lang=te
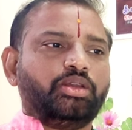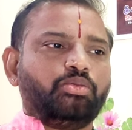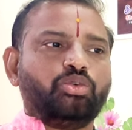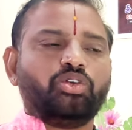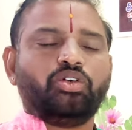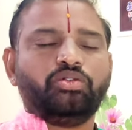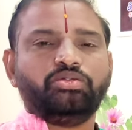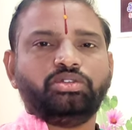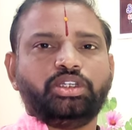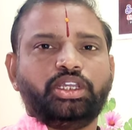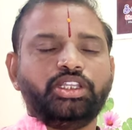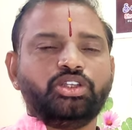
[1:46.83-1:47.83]
పూర్వం
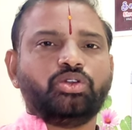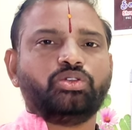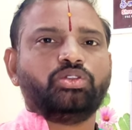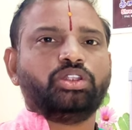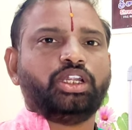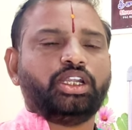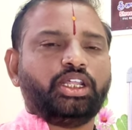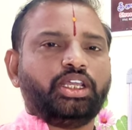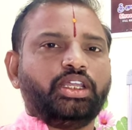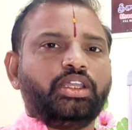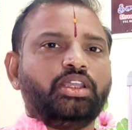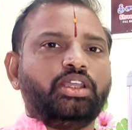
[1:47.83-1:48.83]
ఏం జరుగుతుంది అంటే
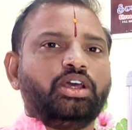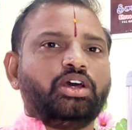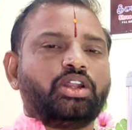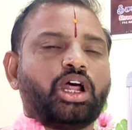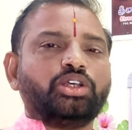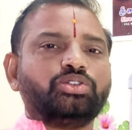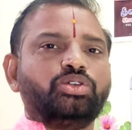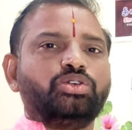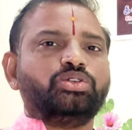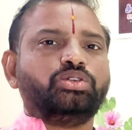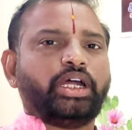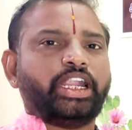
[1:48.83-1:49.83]
రాజులు
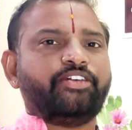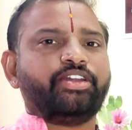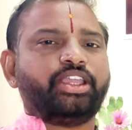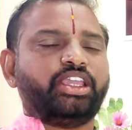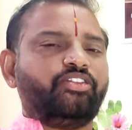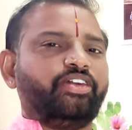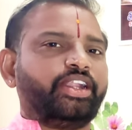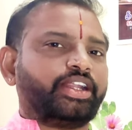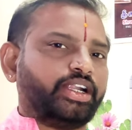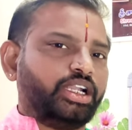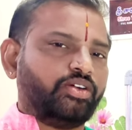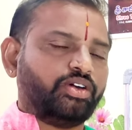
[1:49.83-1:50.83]
అడవికి
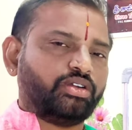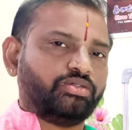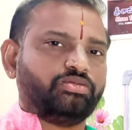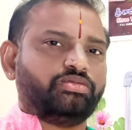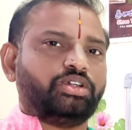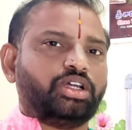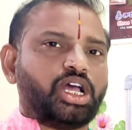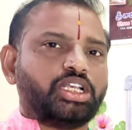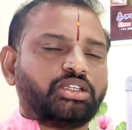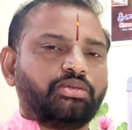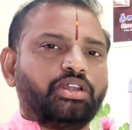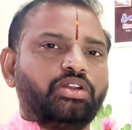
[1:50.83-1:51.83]
వేటకెళ్ళేవారు ఆ
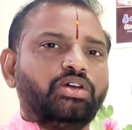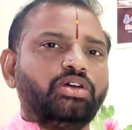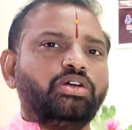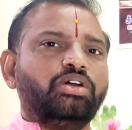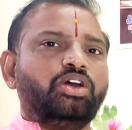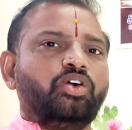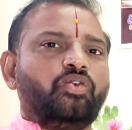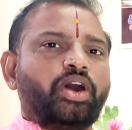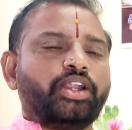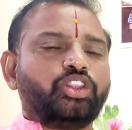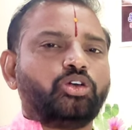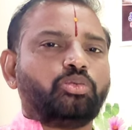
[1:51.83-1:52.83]
సమయంలో
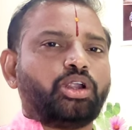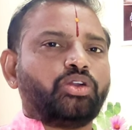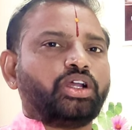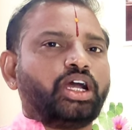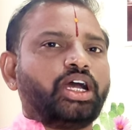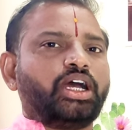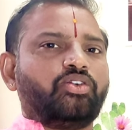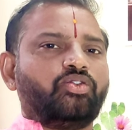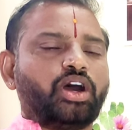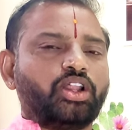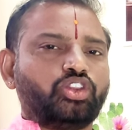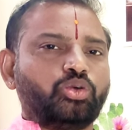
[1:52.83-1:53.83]
వాటితో పాటుగా
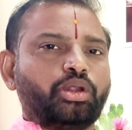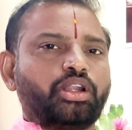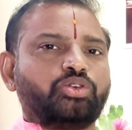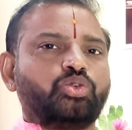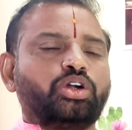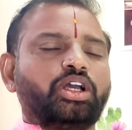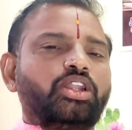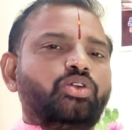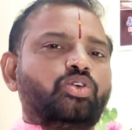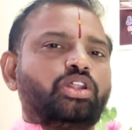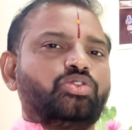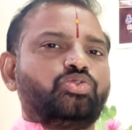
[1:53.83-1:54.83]
వారితో పాటు కుక్కల్ని
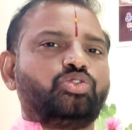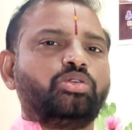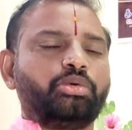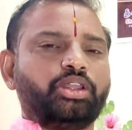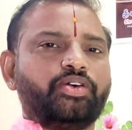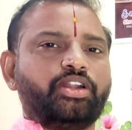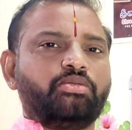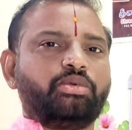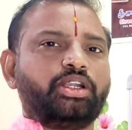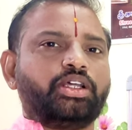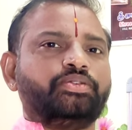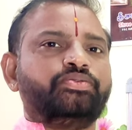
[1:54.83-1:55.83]
కూడా తీసుకొని పోయేవారు
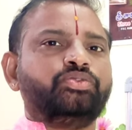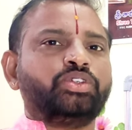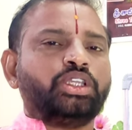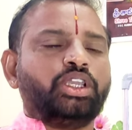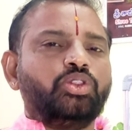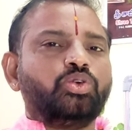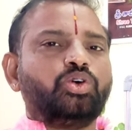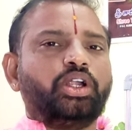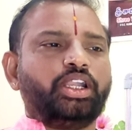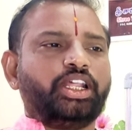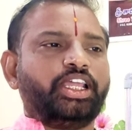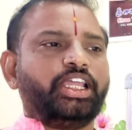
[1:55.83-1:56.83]
అనమాట ఎందుకు
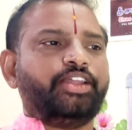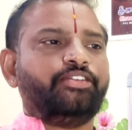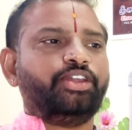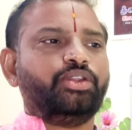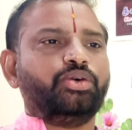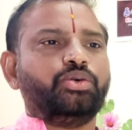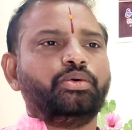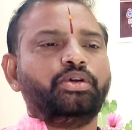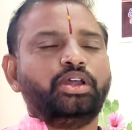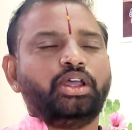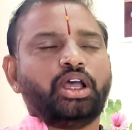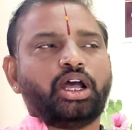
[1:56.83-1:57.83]
అంటే వీరు
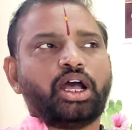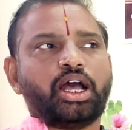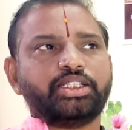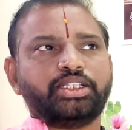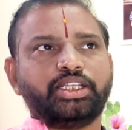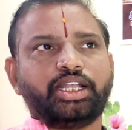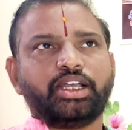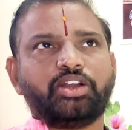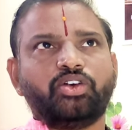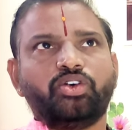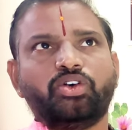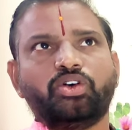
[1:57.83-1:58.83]
ఆ
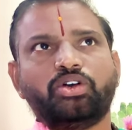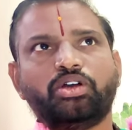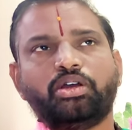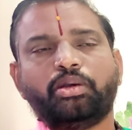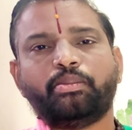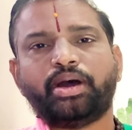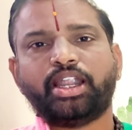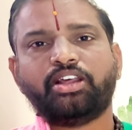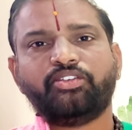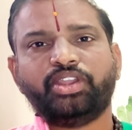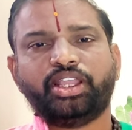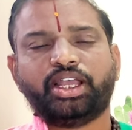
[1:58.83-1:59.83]
జింకకు
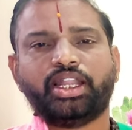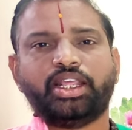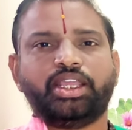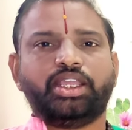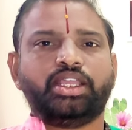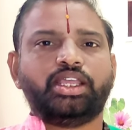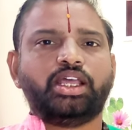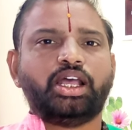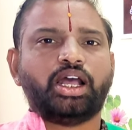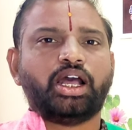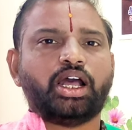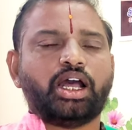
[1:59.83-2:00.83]
బాణం వేయగానే
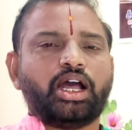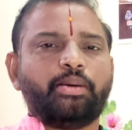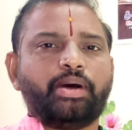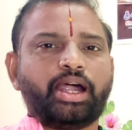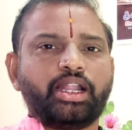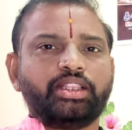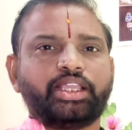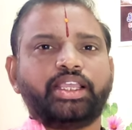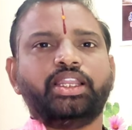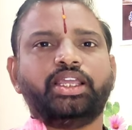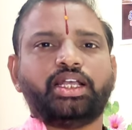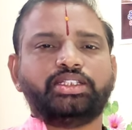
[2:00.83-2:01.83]
ఆ బాణం
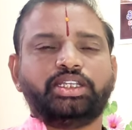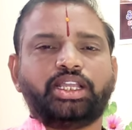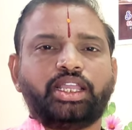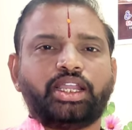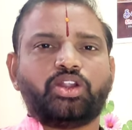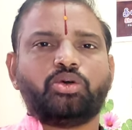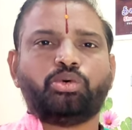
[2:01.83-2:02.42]
తగిలి ఆ జింక ఎక్కడో